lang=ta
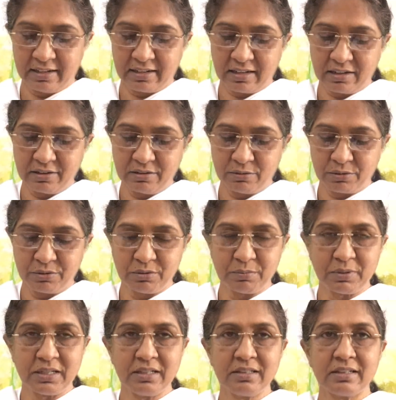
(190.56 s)
நாங்கள்
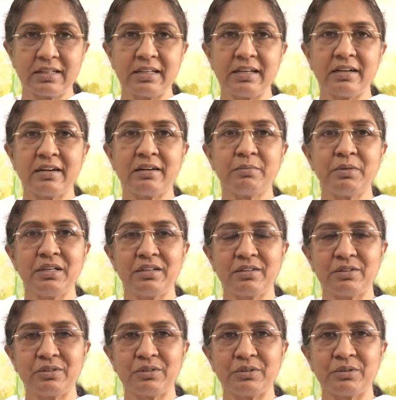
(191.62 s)
ஒன்றுமே தெரியாமல்
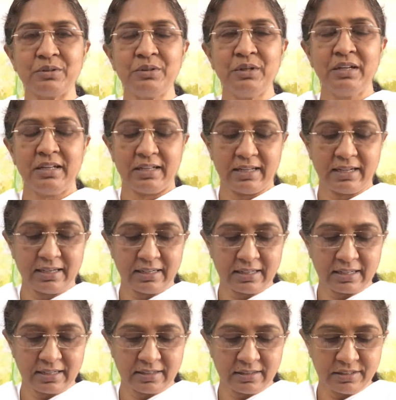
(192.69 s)
இருந்தோம்
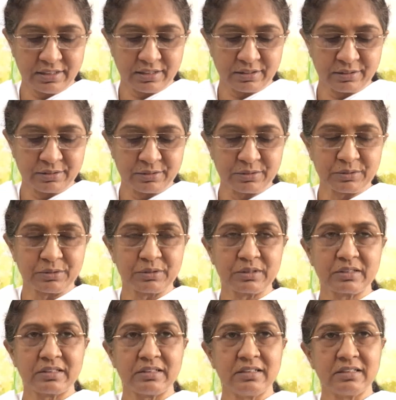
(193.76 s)
எங்களுக்கெல்லாம் ஞானம்
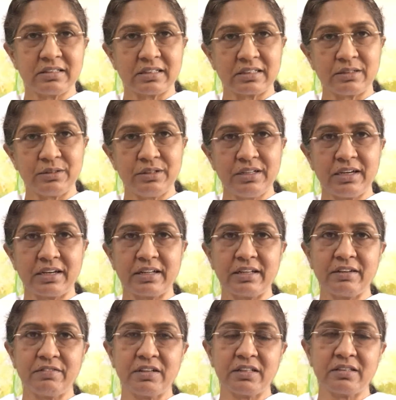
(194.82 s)
கொடுத்து தகுதி
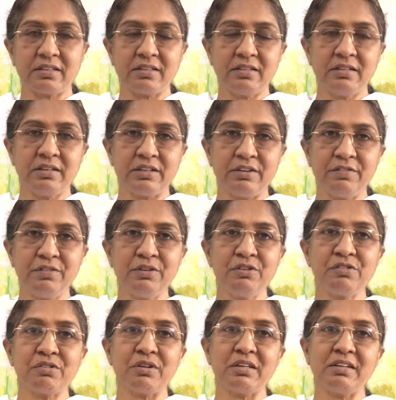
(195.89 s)
அடைய வைத்து இவ்வளோ
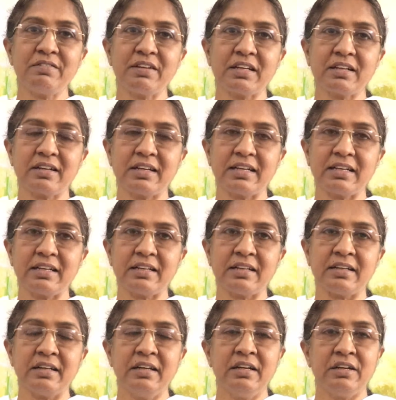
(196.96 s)
சொல்ல
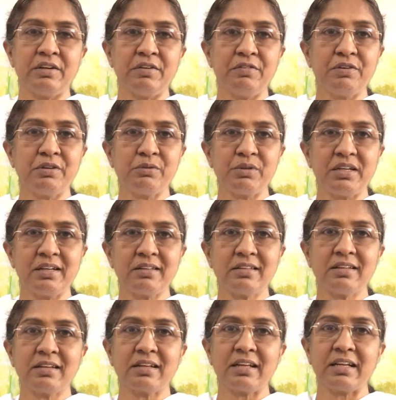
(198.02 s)
வைக்கிறீங்களே இவ்வளோ
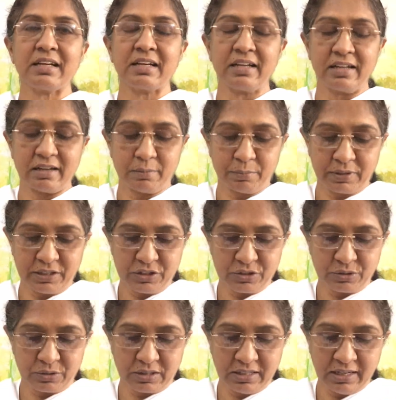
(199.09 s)
உயர்த்திருக்கீங்களே அப்படின்னு
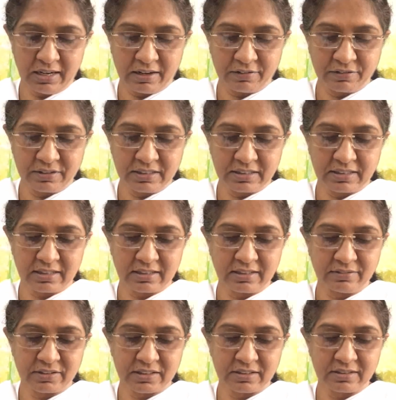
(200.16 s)
சொல்லி அவங்க
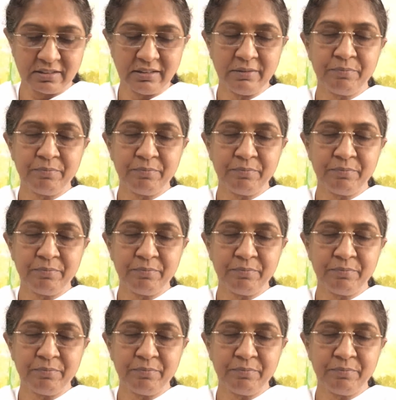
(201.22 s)
தான் வந்து